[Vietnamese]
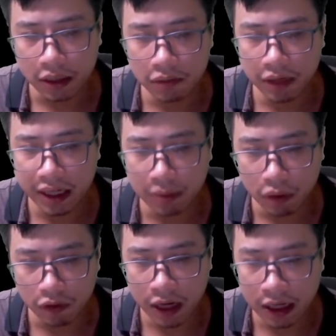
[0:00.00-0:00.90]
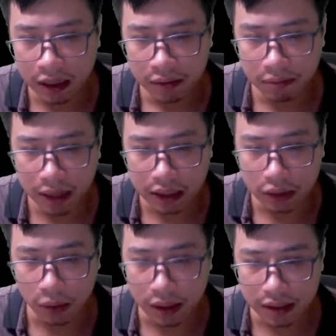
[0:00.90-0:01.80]
Do vậy ý thức của Vương Lâm
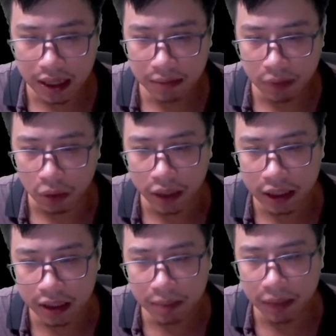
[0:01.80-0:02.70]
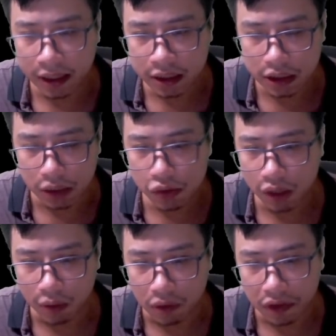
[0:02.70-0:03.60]
lại ầm vang một lần nữa,
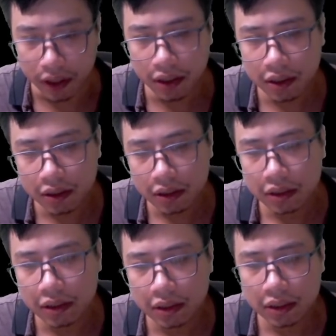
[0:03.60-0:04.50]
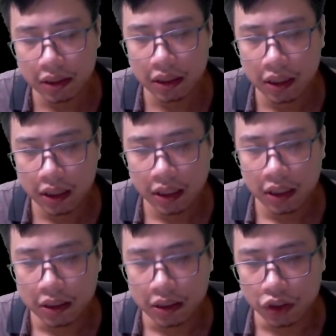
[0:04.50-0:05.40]
thống khổ tăng lên gấp bội.
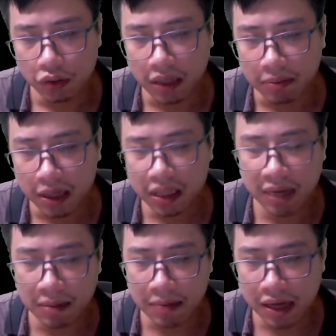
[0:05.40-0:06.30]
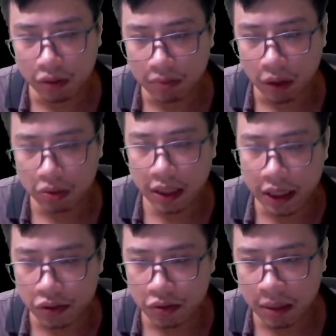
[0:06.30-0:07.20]
Nhưng hắn lại không thể nào
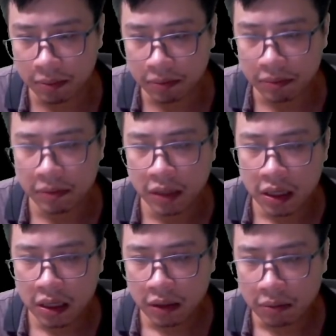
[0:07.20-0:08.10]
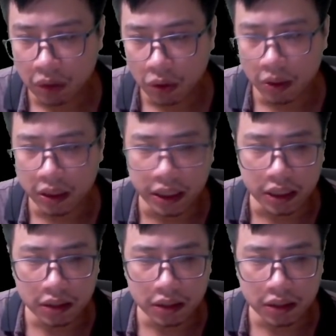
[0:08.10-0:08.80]
gào giống lên, chỉ có thể chịu đựng.